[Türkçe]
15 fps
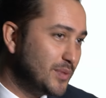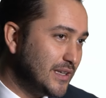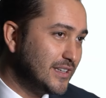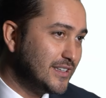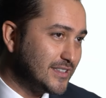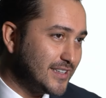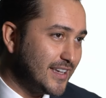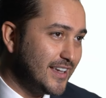
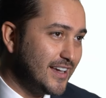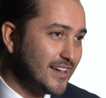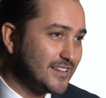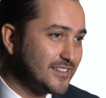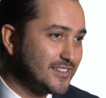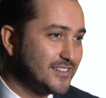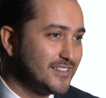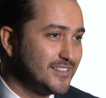
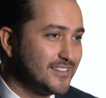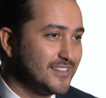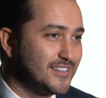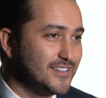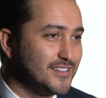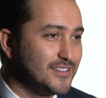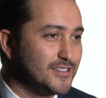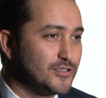bilgisayar,
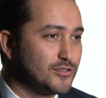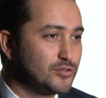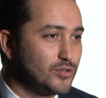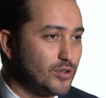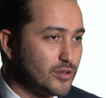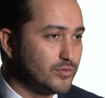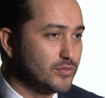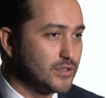e,
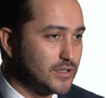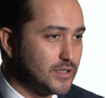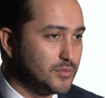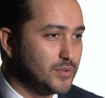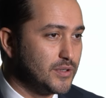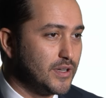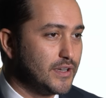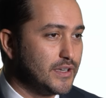server
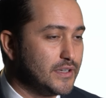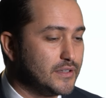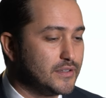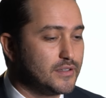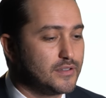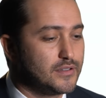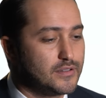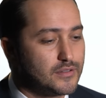gibi hani
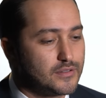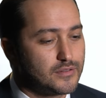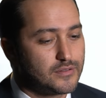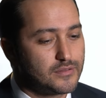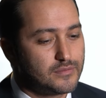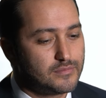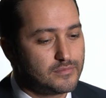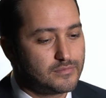
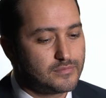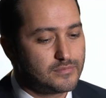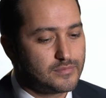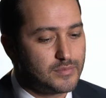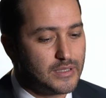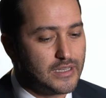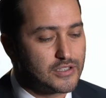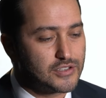
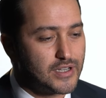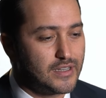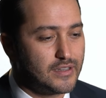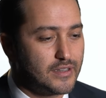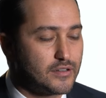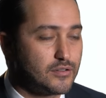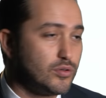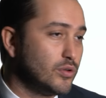e,
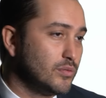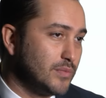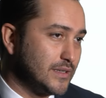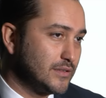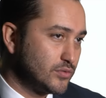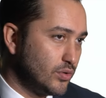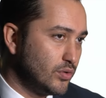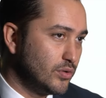bileşenin
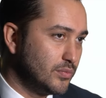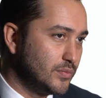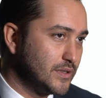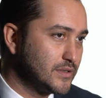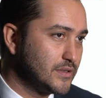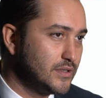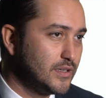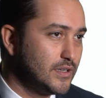olmazsa
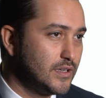olmazı.